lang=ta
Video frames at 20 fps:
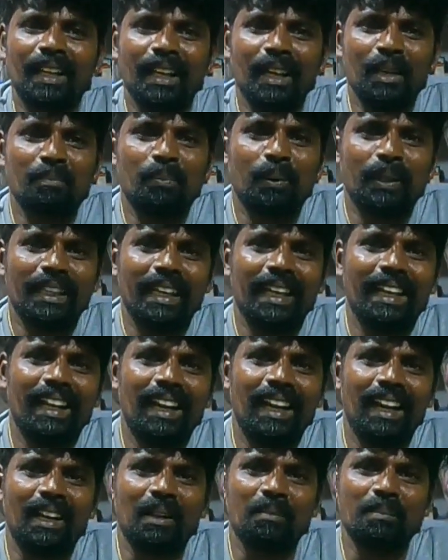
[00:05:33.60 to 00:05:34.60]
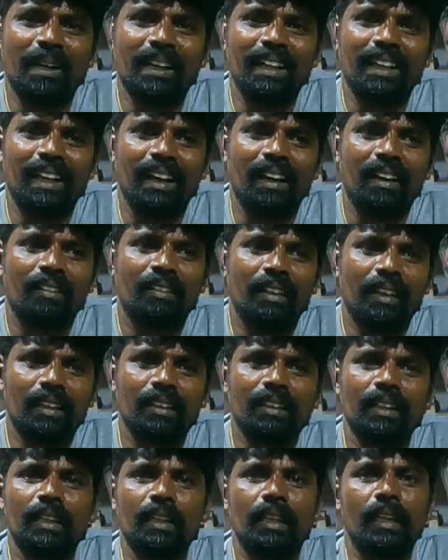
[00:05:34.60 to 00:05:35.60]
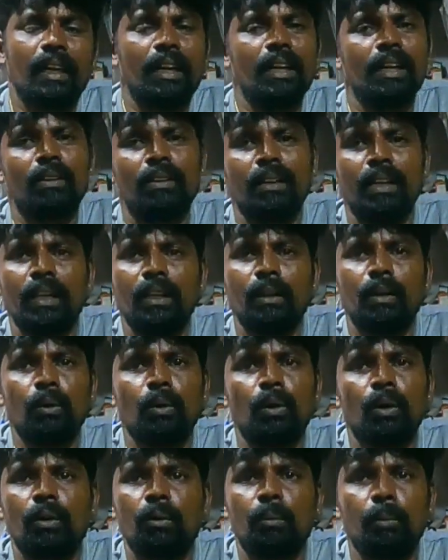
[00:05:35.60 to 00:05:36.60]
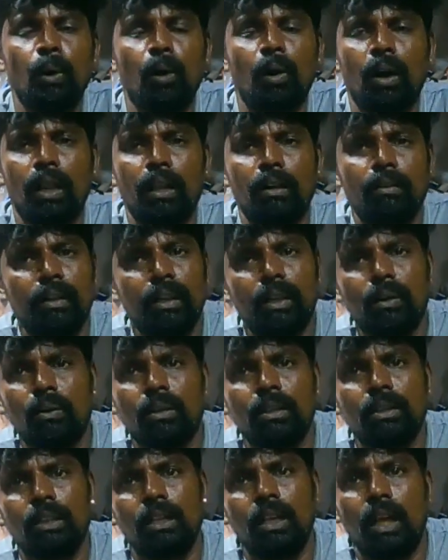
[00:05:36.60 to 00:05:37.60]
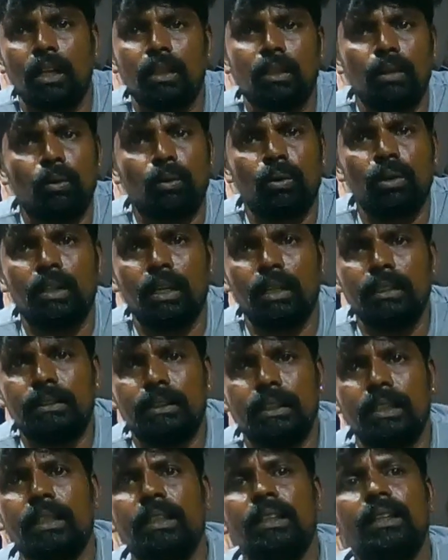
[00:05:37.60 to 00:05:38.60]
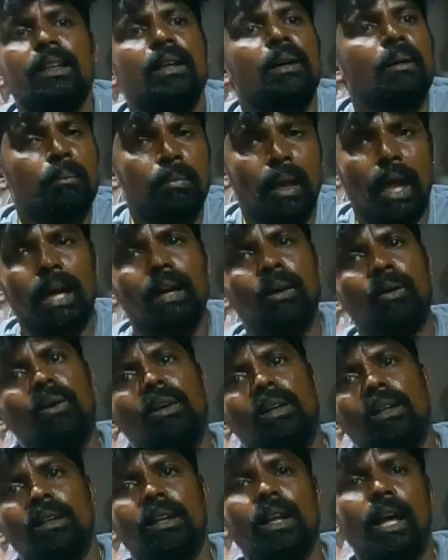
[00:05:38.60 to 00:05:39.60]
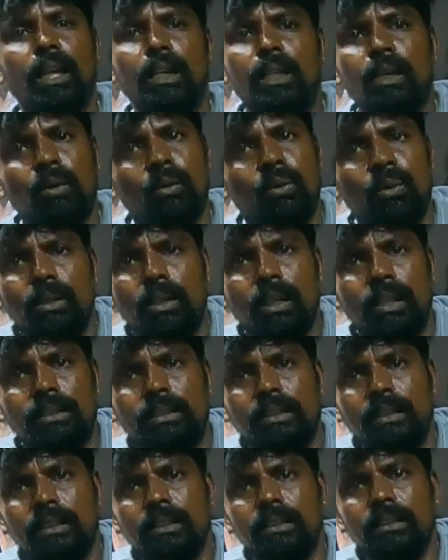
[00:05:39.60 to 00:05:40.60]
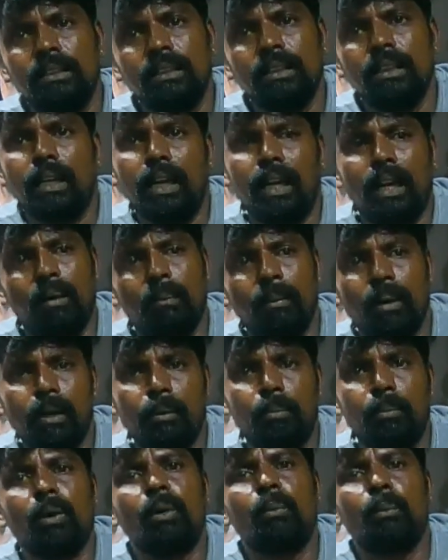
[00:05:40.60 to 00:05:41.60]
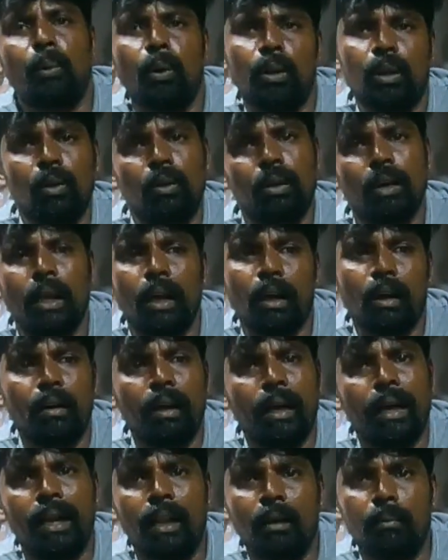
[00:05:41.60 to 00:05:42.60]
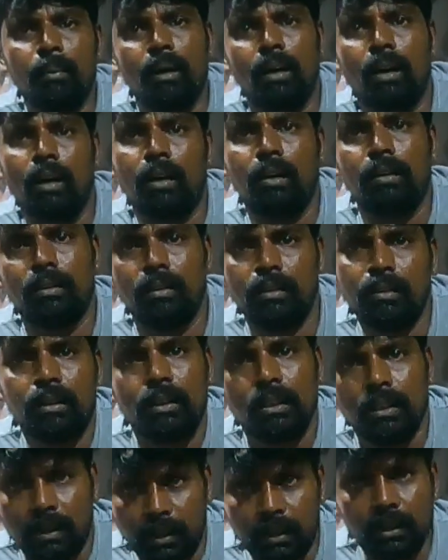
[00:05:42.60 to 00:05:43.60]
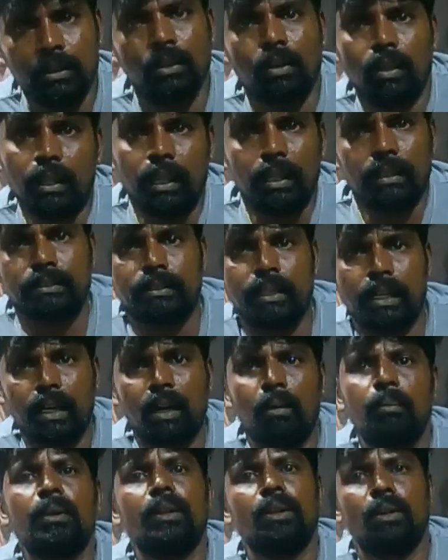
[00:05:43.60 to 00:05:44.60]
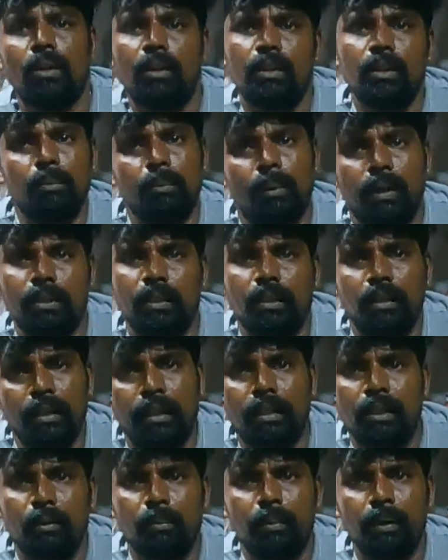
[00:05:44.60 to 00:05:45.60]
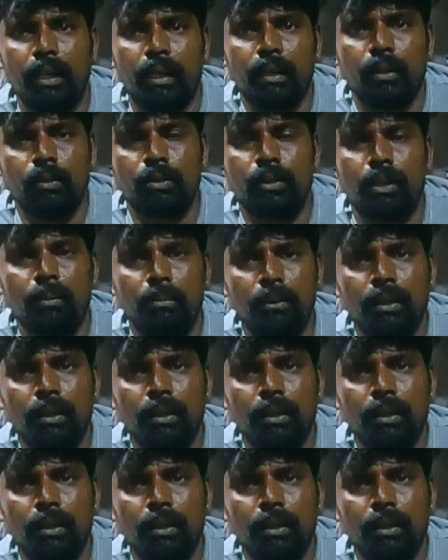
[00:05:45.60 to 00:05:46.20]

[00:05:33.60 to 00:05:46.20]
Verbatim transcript: எதுவும் இப்போதைக்கு இல்லை நம்மக்கிட்ட இருந்தது ரெண்டு வண்டி ஒரு ப்ளூ கலர் வண்டி ஒன்று இருந்தது அதையும் கொடுத்தாச்சு பிளாக் ஒன்று இருந்தது அதையும் கொடுத்தாச்சு எல்லாமே இப்போது போட்டவுடனே எல்லாமே இருபதுல தான் இன்ஸ்டாகிராம் இப்போ ஆர்எக்ஸில்